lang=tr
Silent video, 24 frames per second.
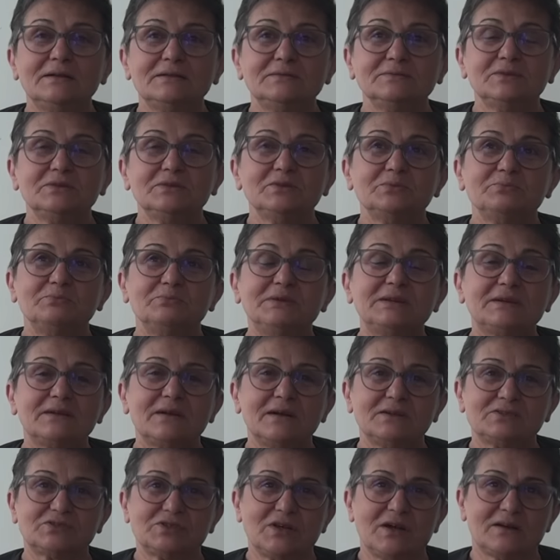E,
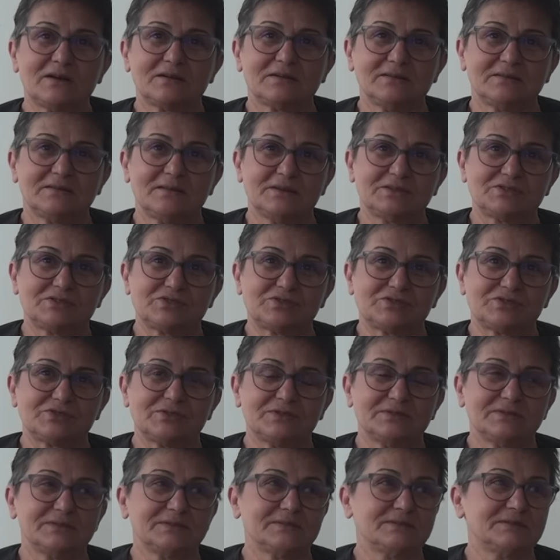birkaç arkadaş.
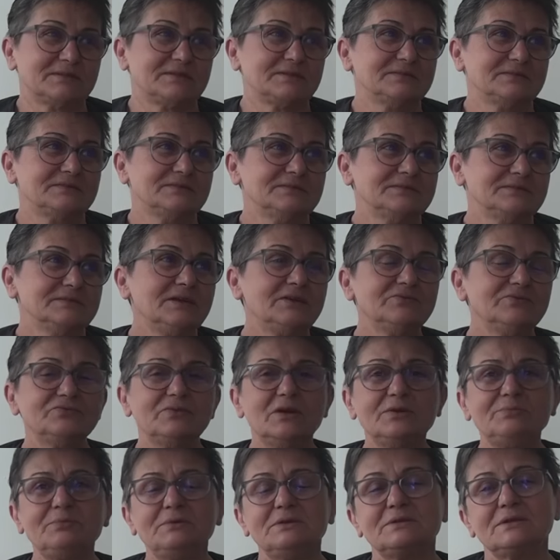E, yani
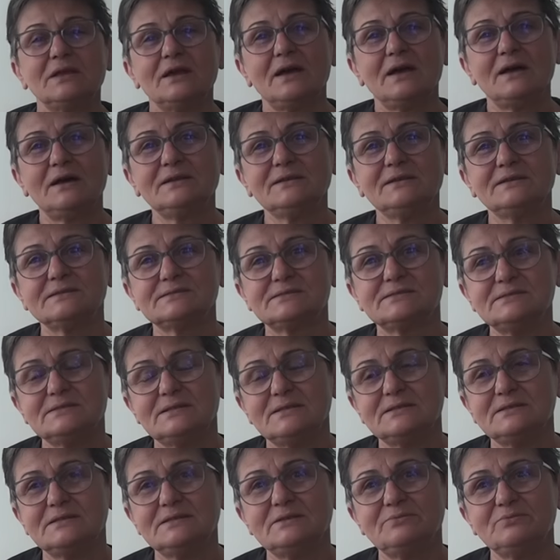tabii ki herkesin
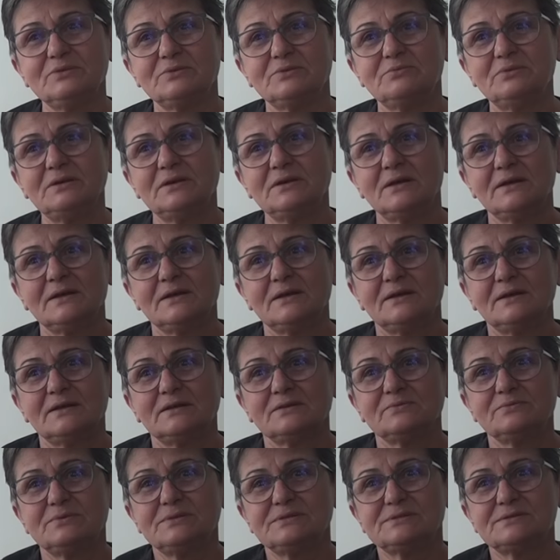dediğim gibi
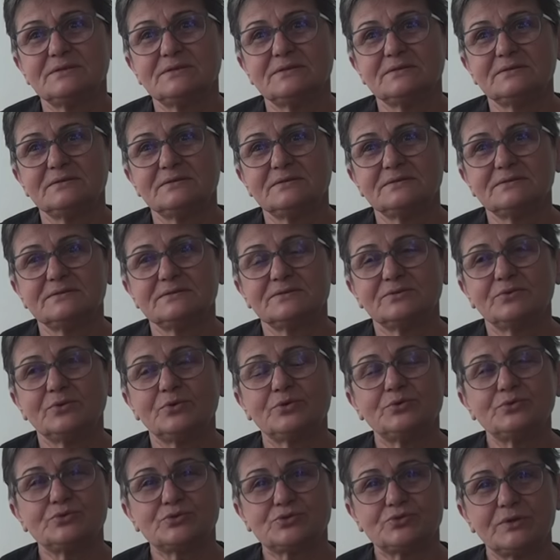biz e,
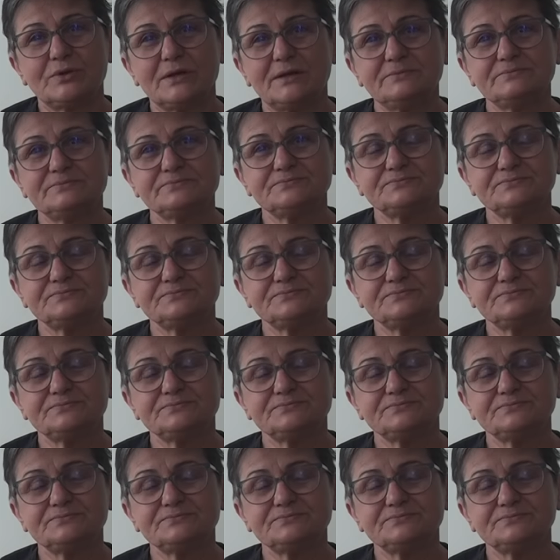görüşüne